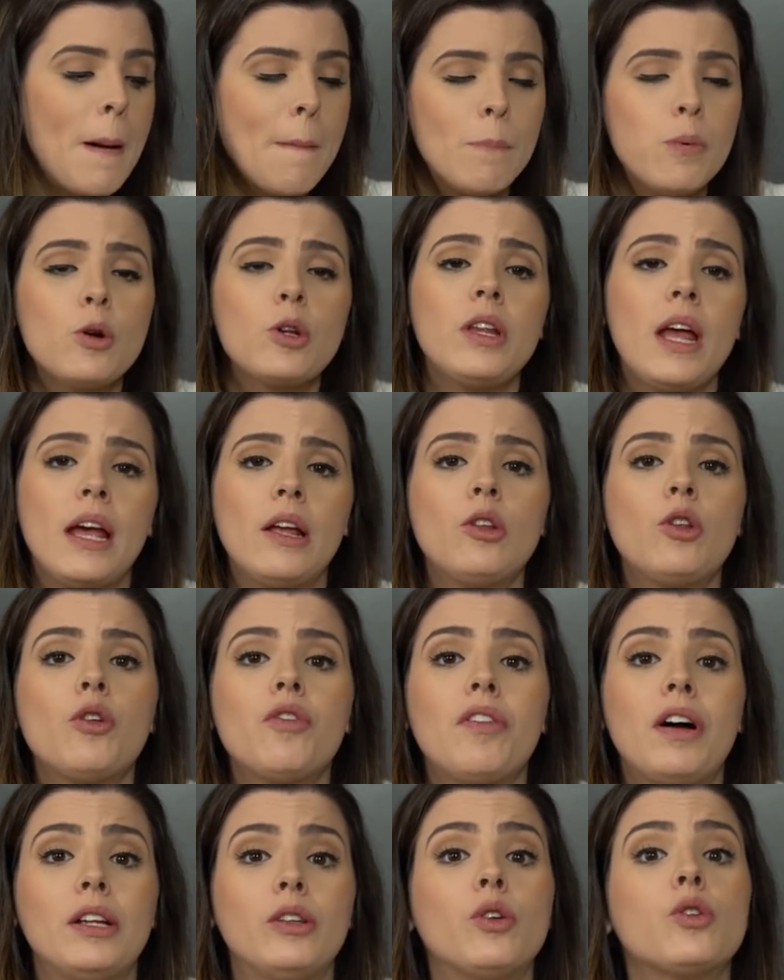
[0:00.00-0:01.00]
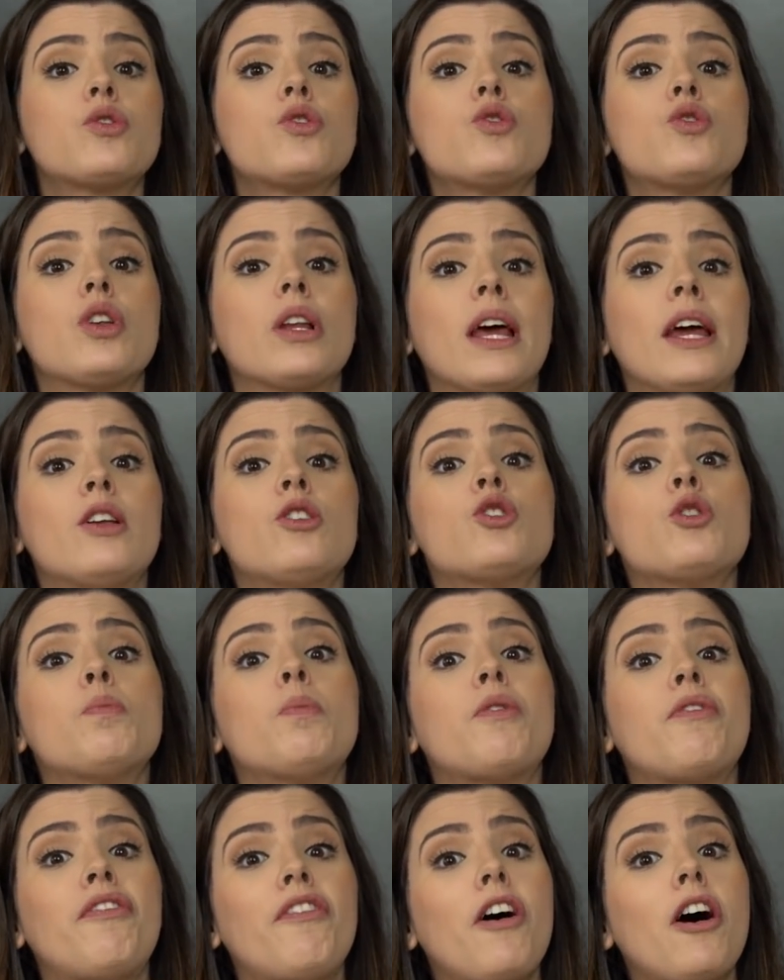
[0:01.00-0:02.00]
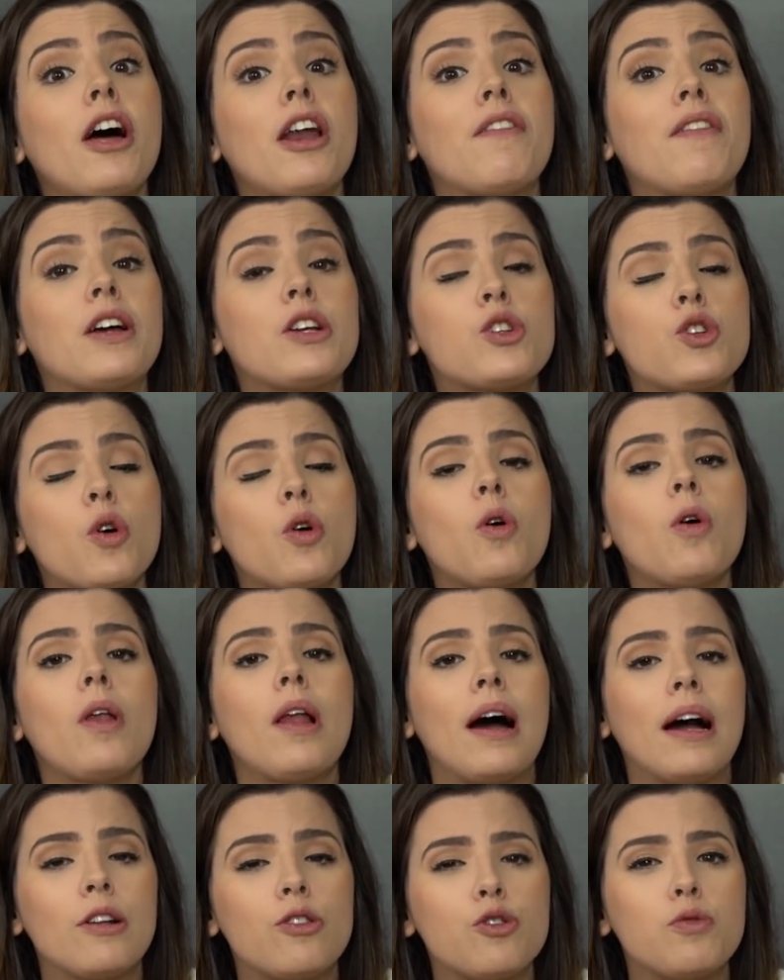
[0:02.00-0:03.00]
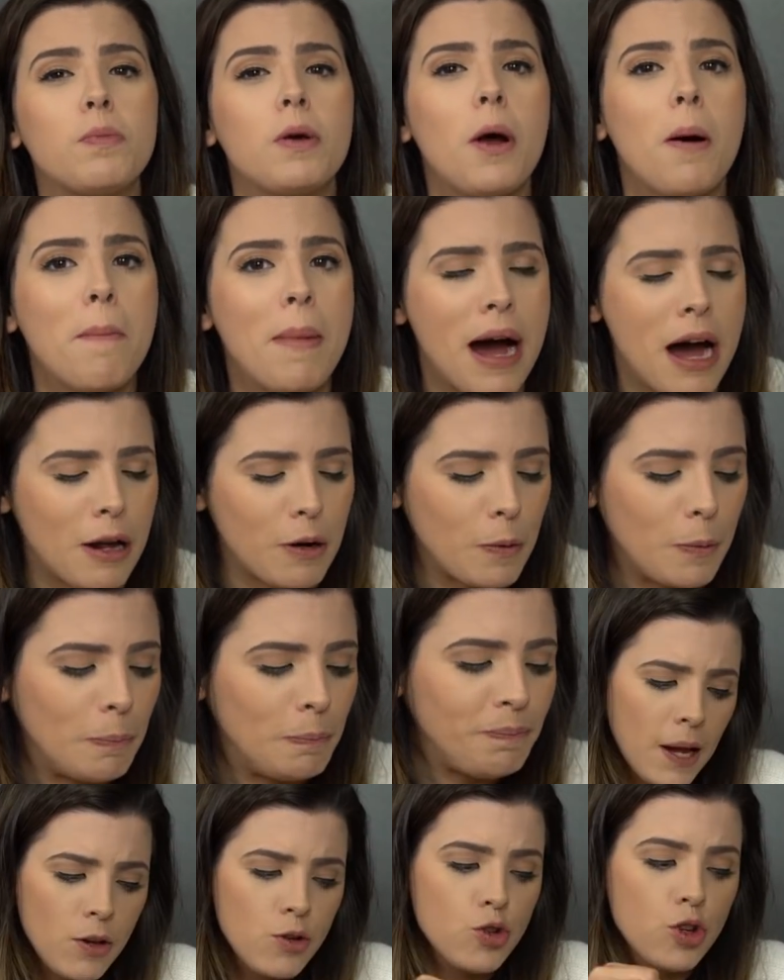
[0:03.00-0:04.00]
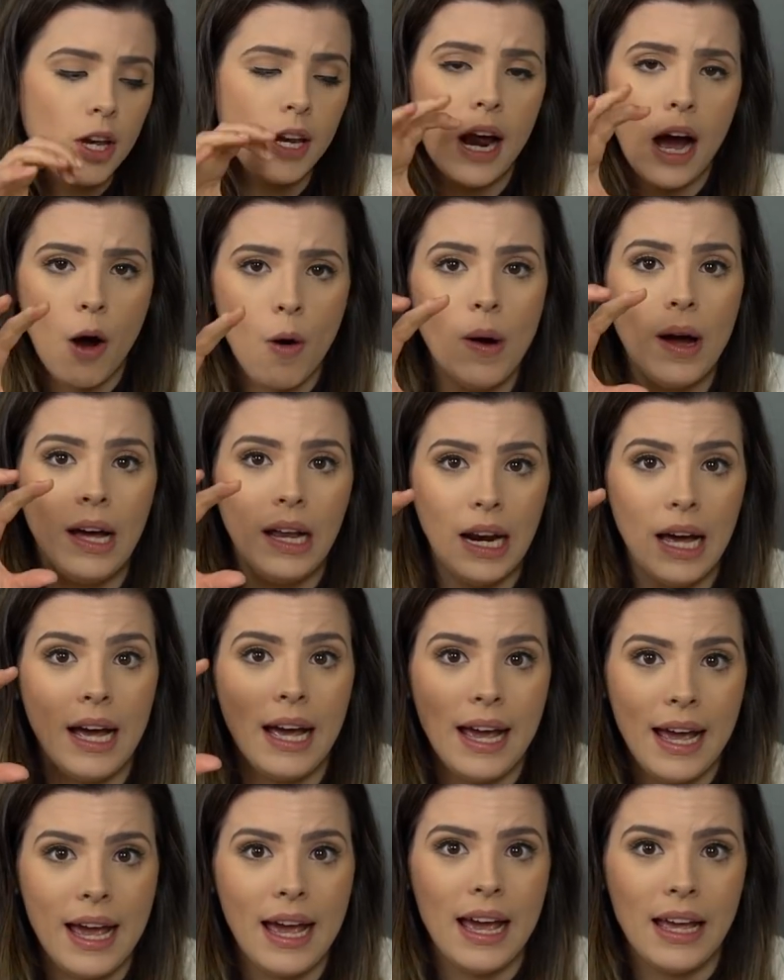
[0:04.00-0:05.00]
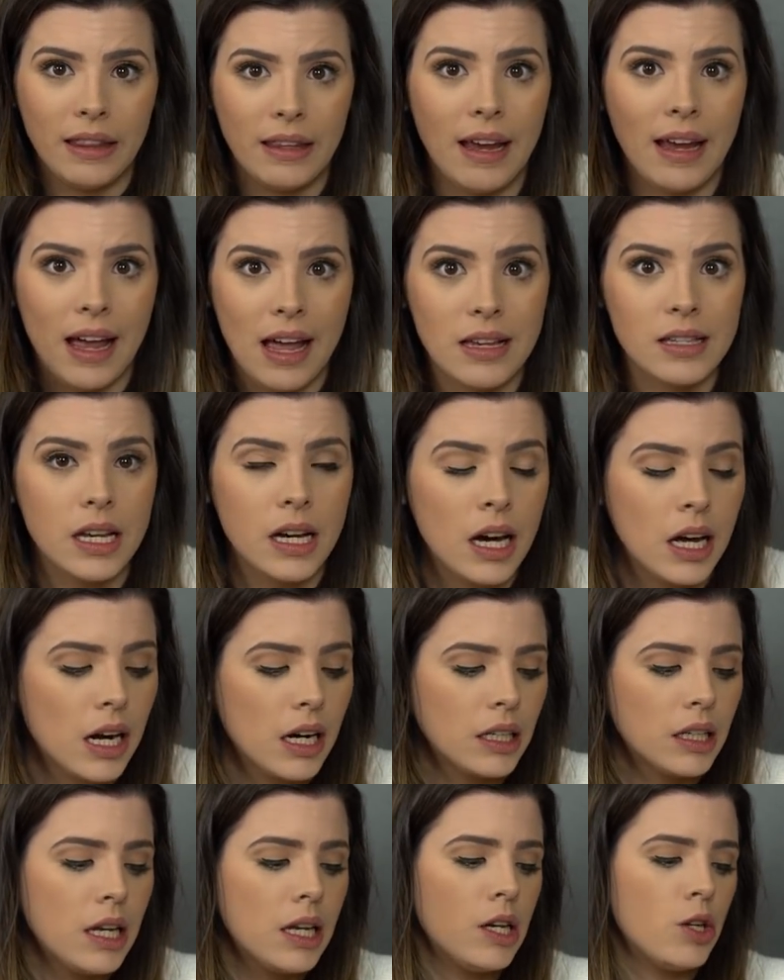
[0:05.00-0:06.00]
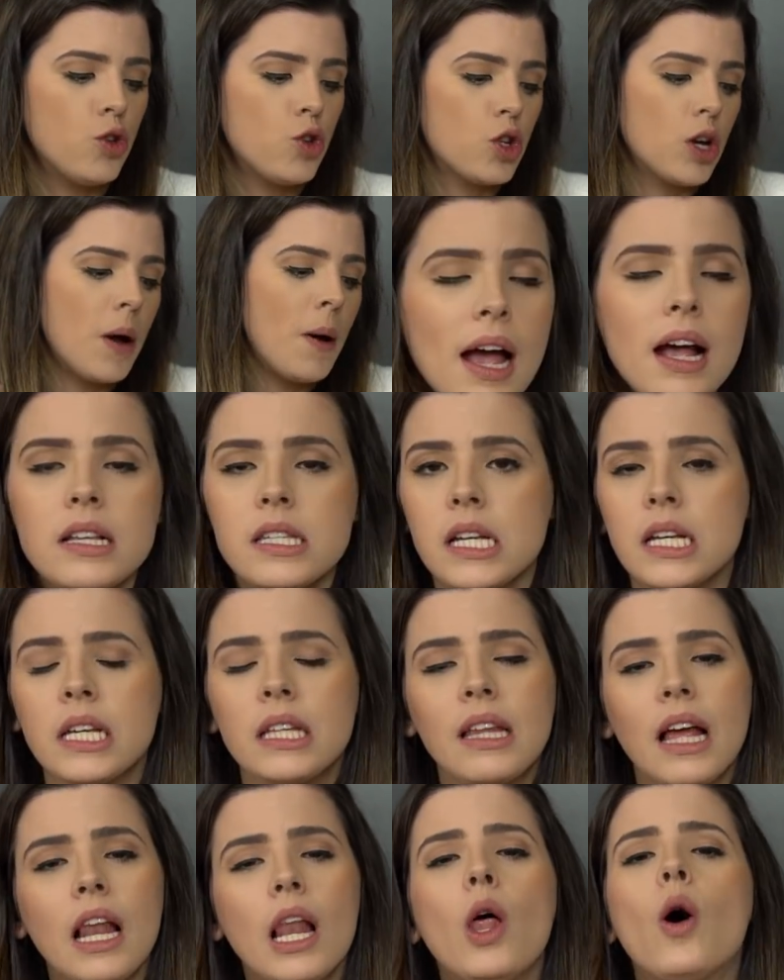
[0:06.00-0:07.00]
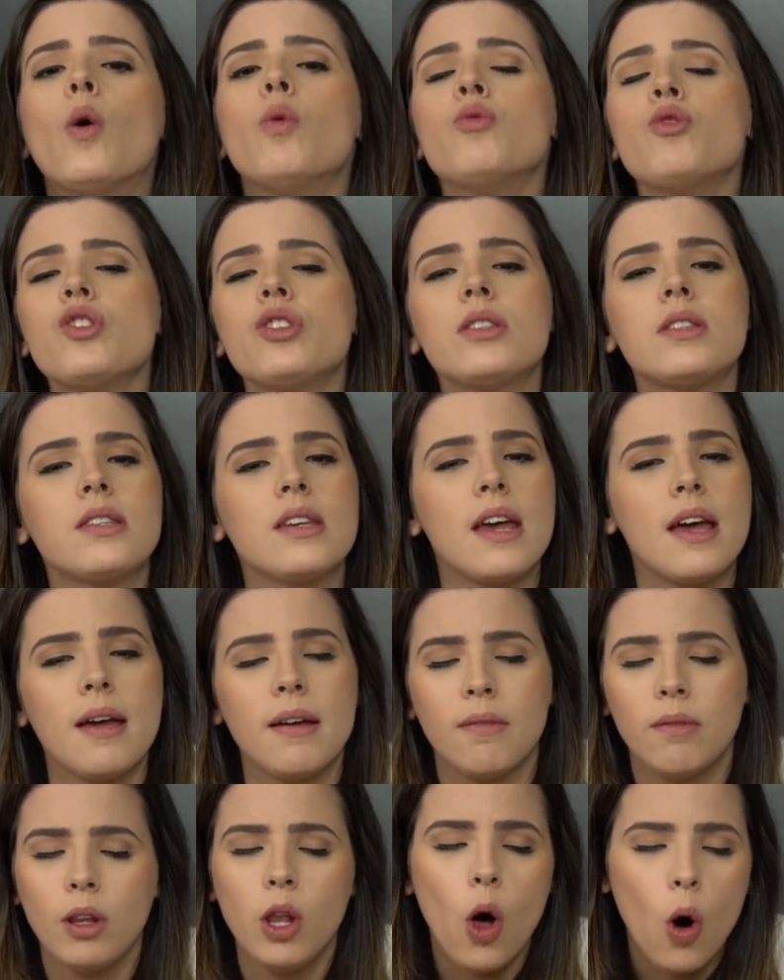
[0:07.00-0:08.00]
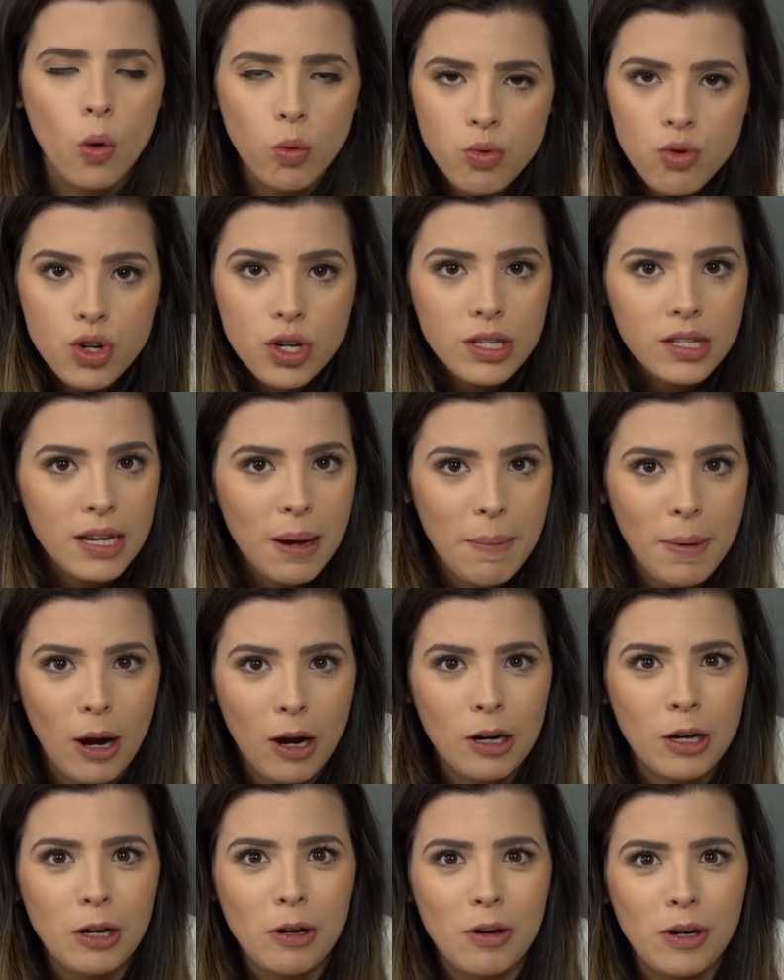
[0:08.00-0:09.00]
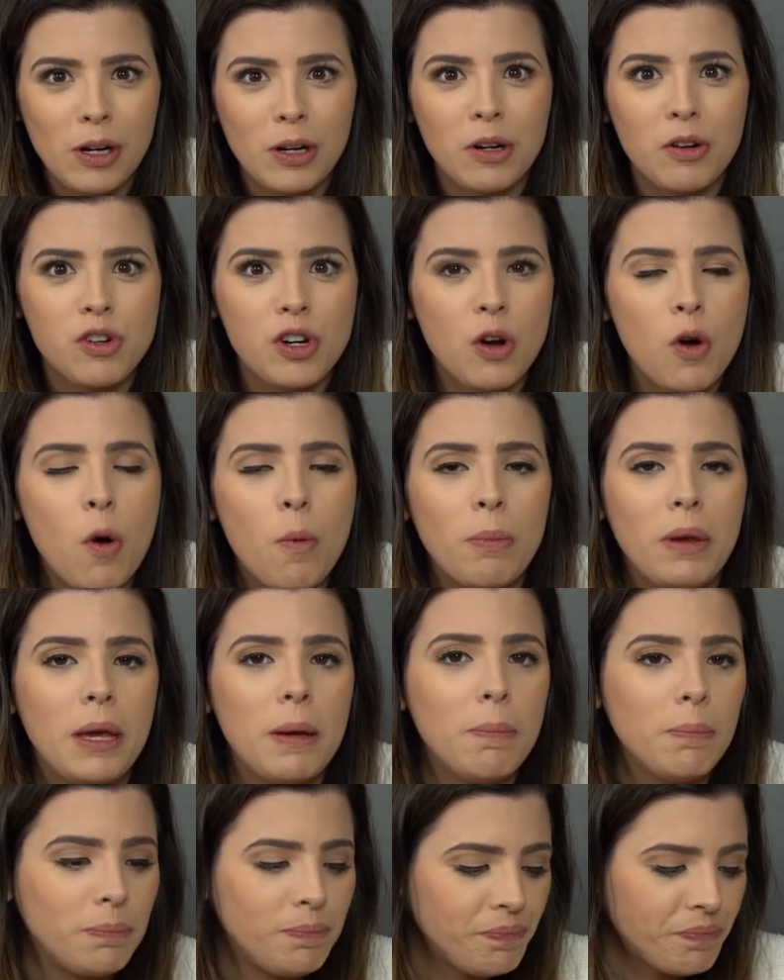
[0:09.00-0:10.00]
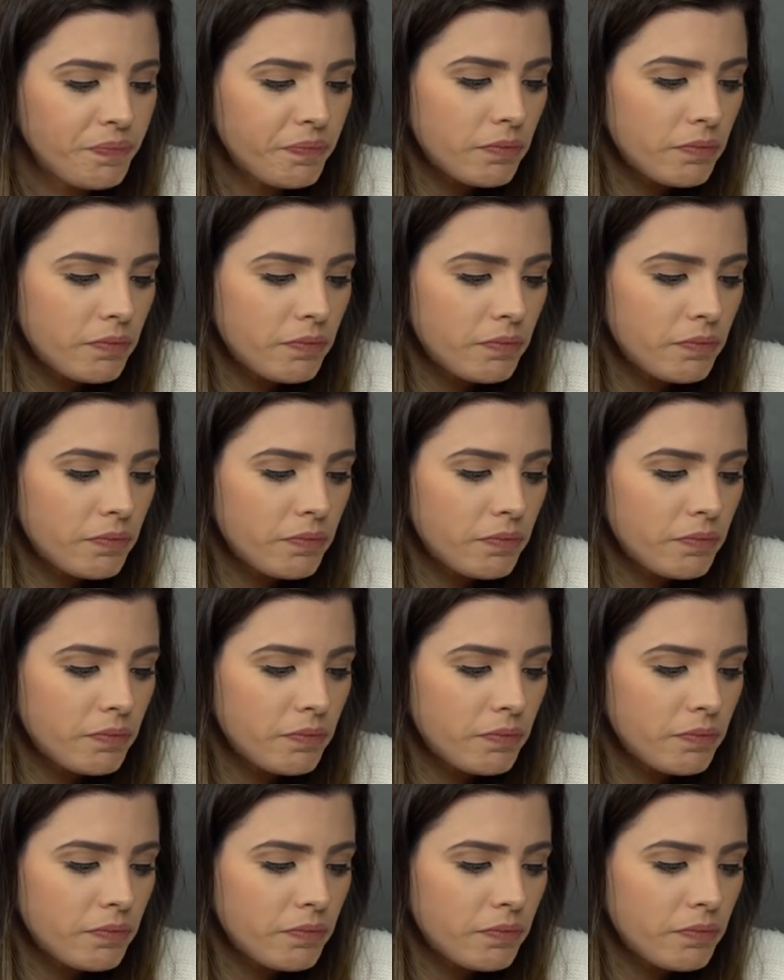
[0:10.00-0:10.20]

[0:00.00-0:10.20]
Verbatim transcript: Por dentro vai doce de leite e por fora vai chocolate meio amargo. Em geral, ela é, é, tem essa característica. Essa aqui tá longe de ser longe de ser a melhor carolina que eu já comi.